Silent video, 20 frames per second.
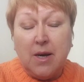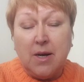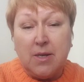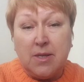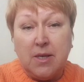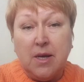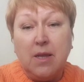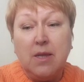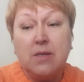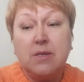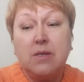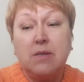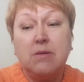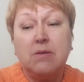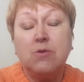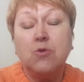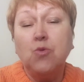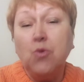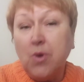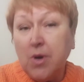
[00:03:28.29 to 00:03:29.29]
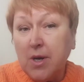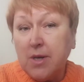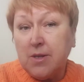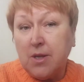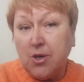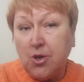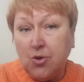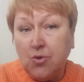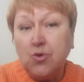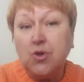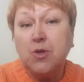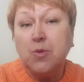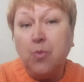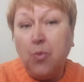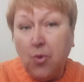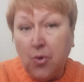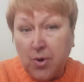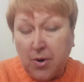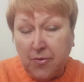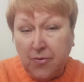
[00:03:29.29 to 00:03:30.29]
оказалось дорого за счет
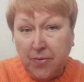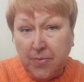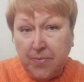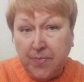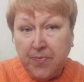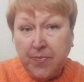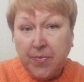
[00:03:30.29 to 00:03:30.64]
сборов.